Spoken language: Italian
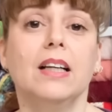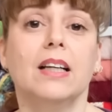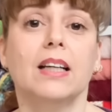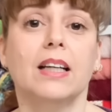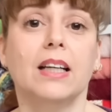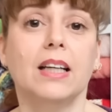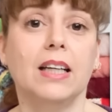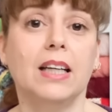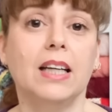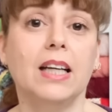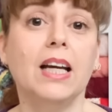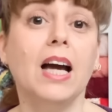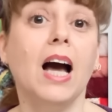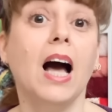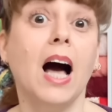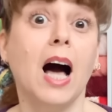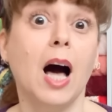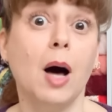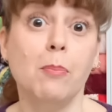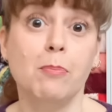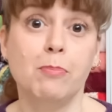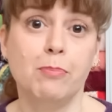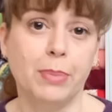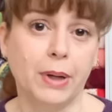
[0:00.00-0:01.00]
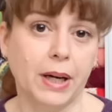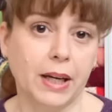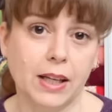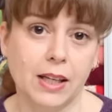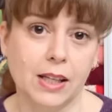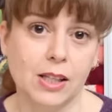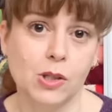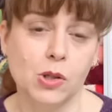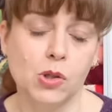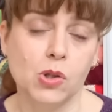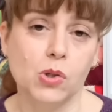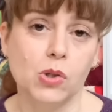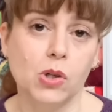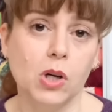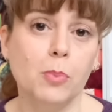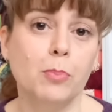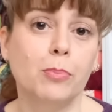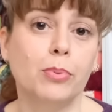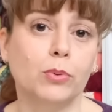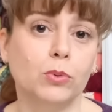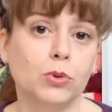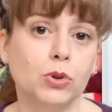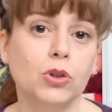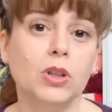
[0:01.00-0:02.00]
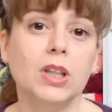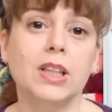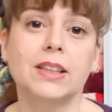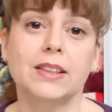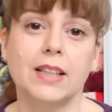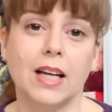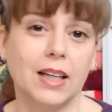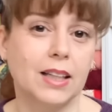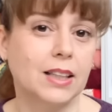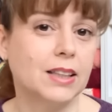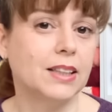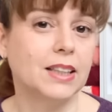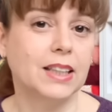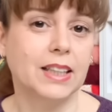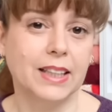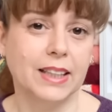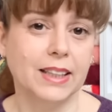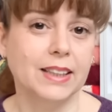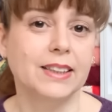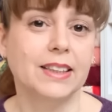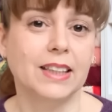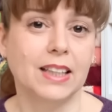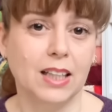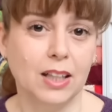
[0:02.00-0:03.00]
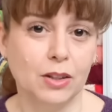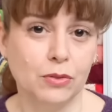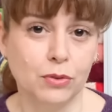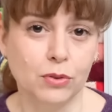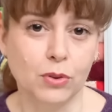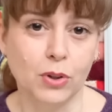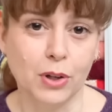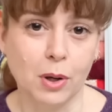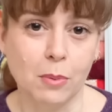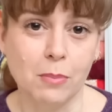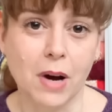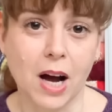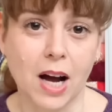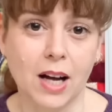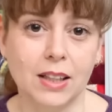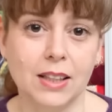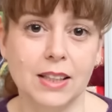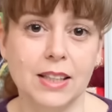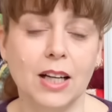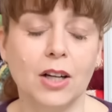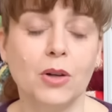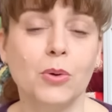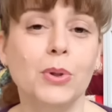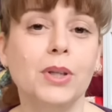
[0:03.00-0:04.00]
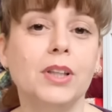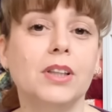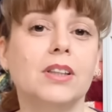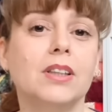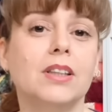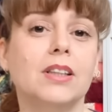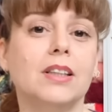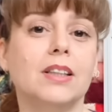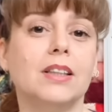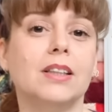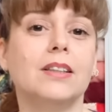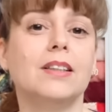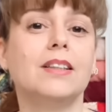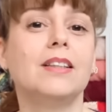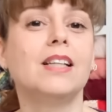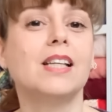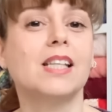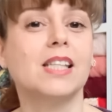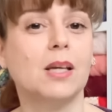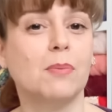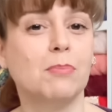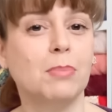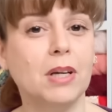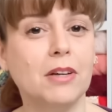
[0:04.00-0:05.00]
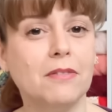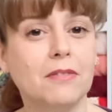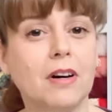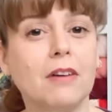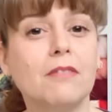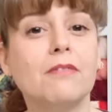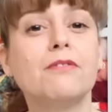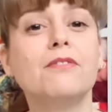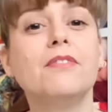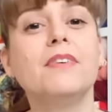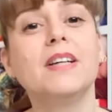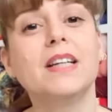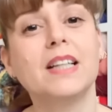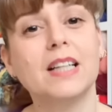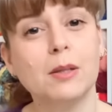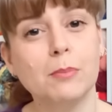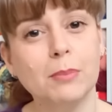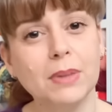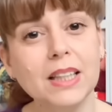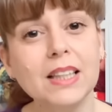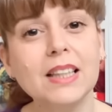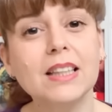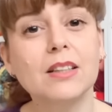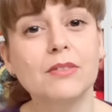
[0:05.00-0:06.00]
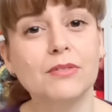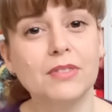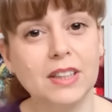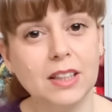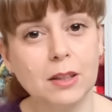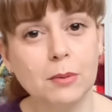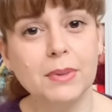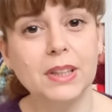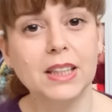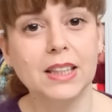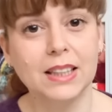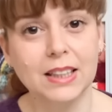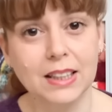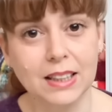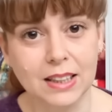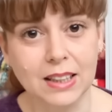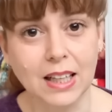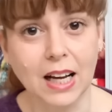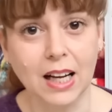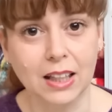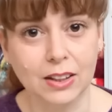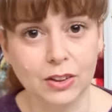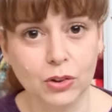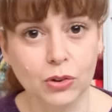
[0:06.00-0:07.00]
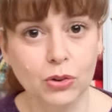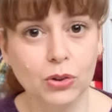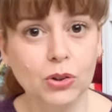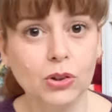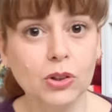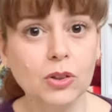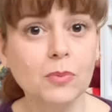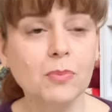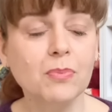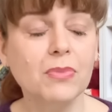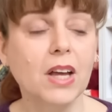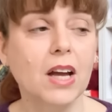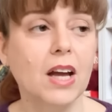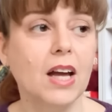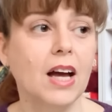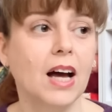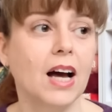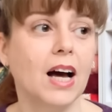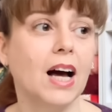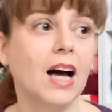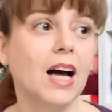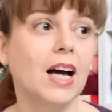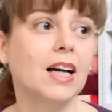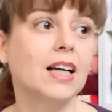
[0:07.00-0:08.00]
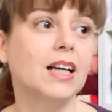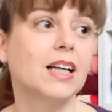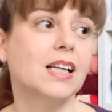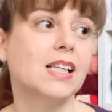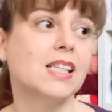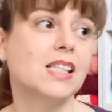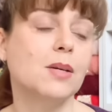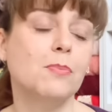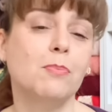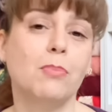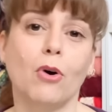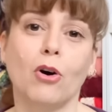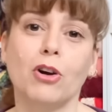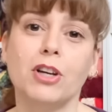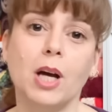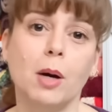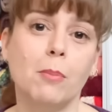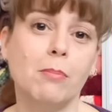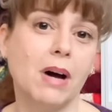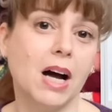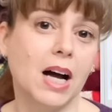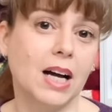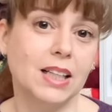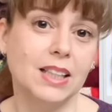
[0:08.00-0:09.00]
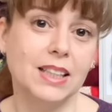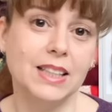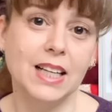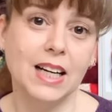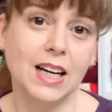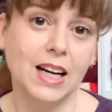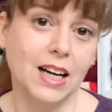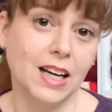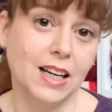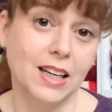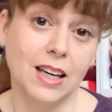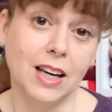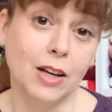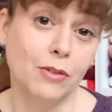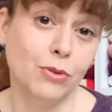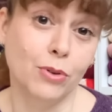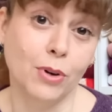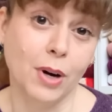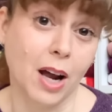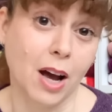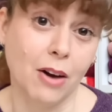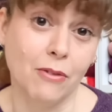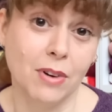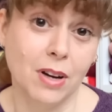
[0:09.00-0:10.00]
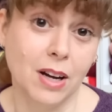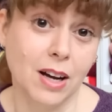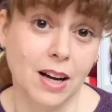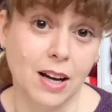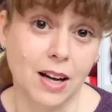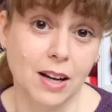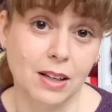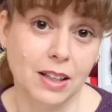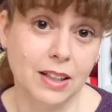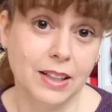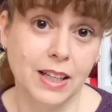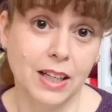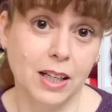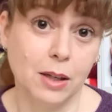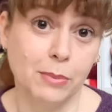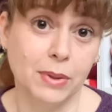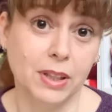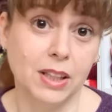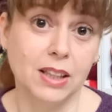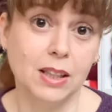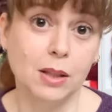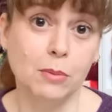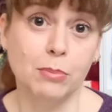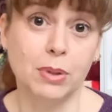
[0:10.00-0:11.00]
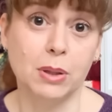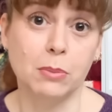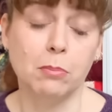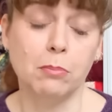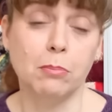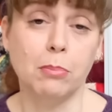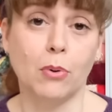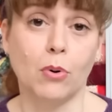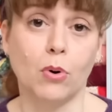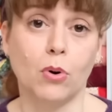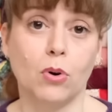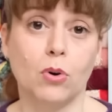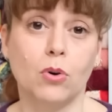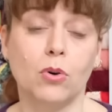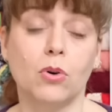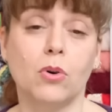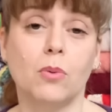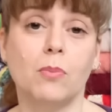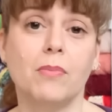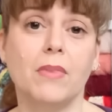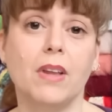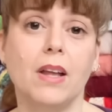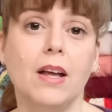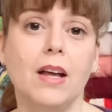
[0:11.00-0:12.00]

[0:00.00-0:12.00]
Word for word: e ha appreso appunto le tecniche del lavoro a maglia, quindi ne sapeva veramente veramente tanto anche se poi Amalia lavorava chiaramente ben poco.